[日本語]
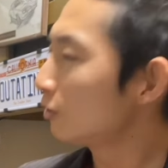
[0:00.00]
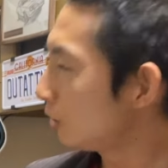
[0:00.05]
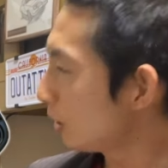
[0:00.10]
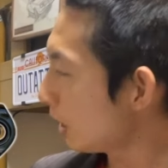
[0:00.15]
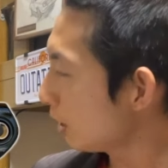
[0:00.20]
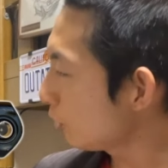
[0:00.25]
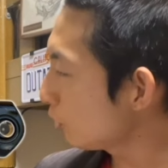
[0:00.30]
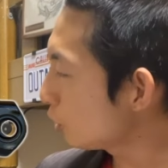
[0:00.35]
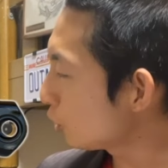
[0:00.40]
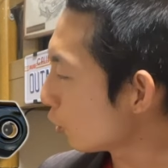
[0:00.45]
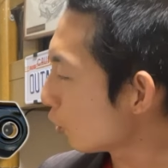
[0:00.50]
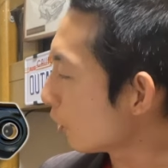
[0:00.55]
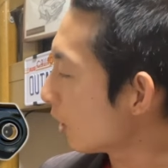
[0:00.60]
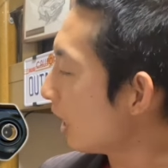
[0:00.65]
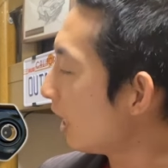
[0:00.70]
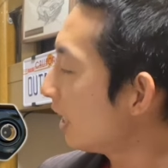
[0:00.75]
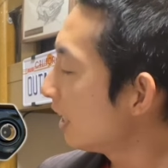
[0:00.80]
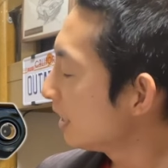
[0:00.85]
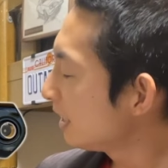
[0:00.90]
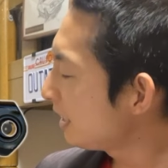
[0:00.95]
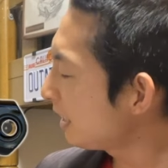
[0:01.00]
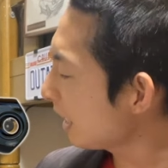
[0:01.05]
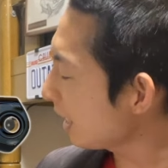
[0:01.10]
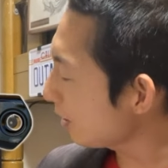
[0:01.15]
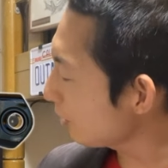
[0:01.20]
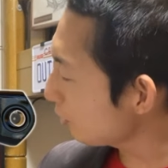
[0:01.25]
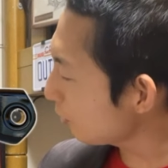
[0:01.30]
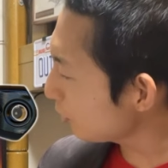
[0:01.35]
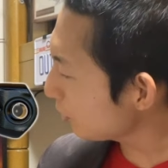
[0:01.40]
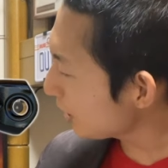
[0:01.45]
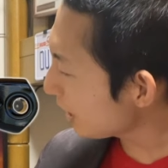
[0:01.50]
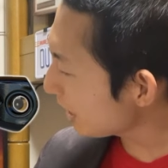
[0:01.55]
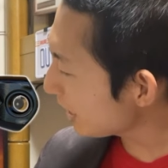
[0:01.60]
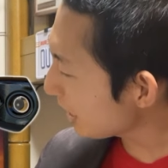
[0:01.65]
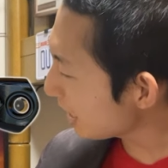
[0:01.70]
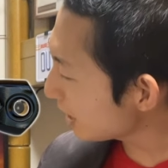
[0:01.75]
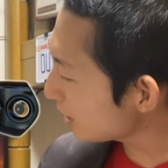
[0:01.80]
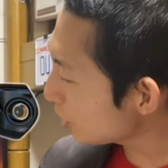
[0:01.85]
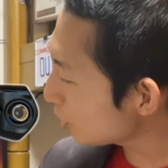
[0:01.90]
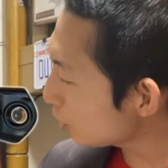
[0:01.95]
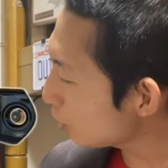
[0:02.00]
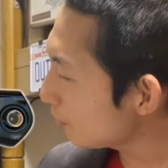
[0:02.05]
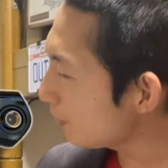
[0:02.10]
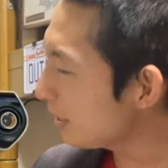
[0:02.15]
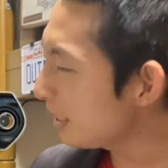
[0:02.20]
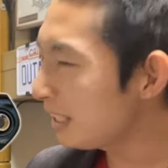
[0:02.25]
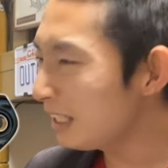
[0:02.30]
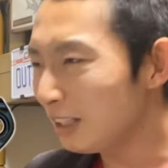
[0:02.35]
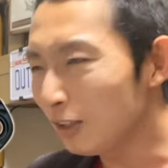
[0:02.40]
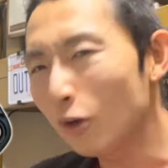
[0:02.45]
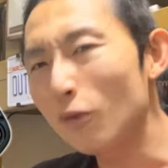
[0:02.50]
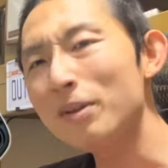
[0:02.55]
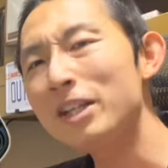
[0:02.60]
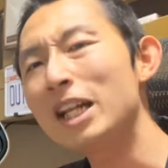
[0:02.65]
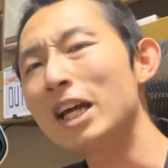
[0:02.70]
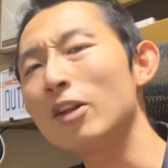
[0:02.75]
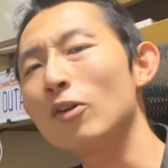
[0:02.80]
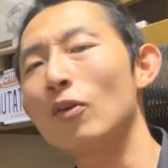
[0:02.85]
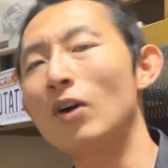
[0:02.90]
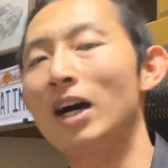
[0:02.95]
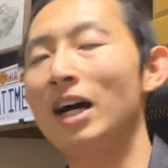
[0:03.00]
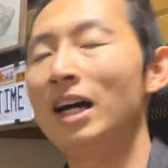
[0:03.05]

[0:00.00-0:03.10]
クランク長が170ミリのみなの